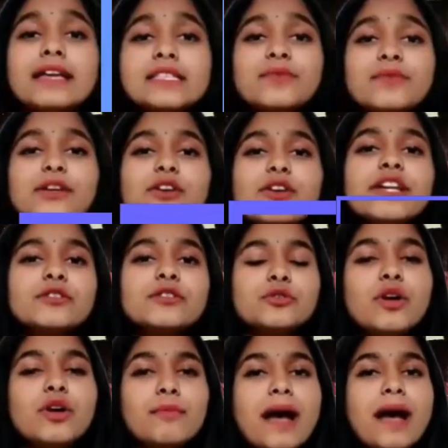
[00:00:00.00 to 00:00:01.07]
इस वीडियो के
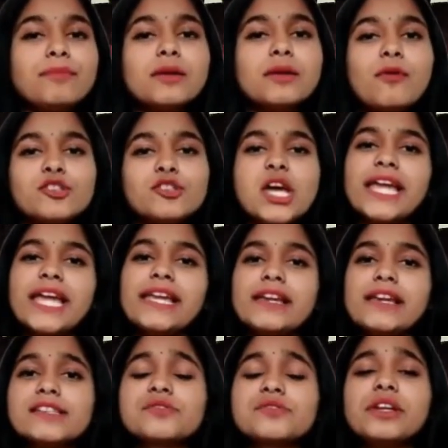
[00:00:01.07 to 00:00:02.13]
थ्रू हम आप तक
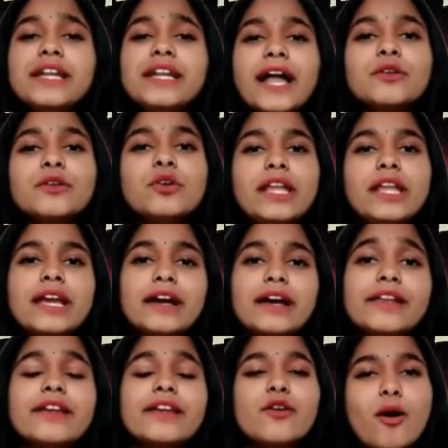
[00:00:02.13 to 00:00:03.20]
पहुंचाएंगे स्ट्रीट आर्ट को
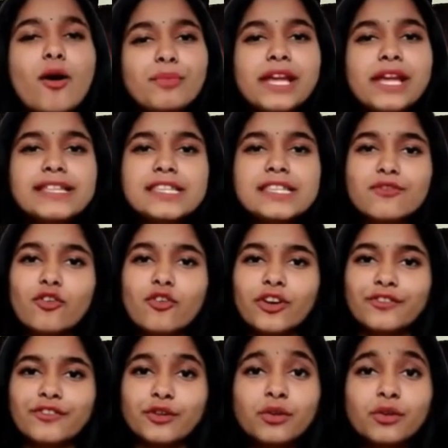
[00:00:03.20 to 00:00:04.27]
लेकर एक कॉम्प्रिहेंसिव
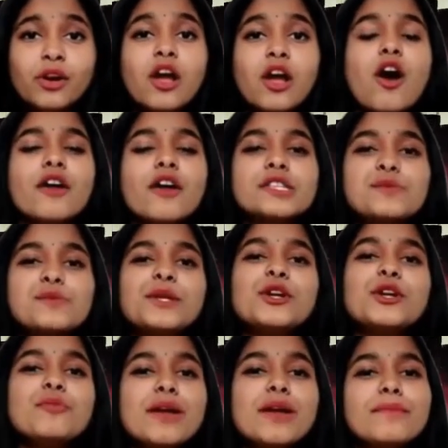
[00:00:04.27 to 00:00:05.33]
ओवरव्यू और इस
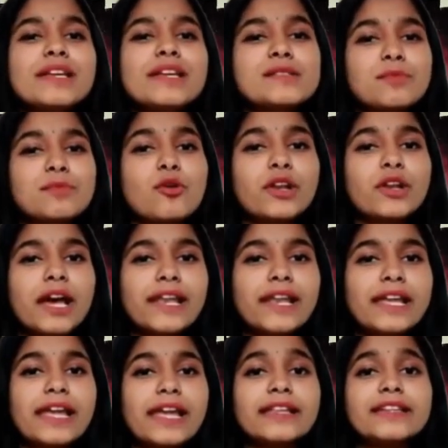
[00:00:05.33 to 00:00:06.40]
वीडियो में हम एक्सप्लोर
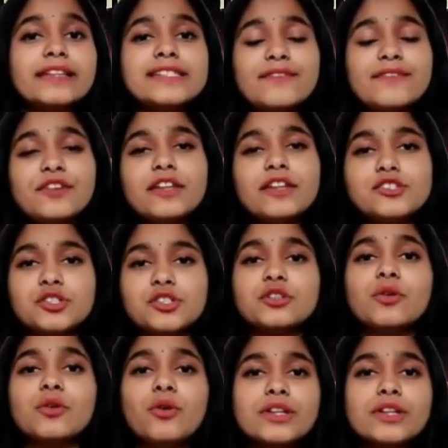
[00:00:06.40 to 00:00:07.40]
करेंगे द डेफिनेशन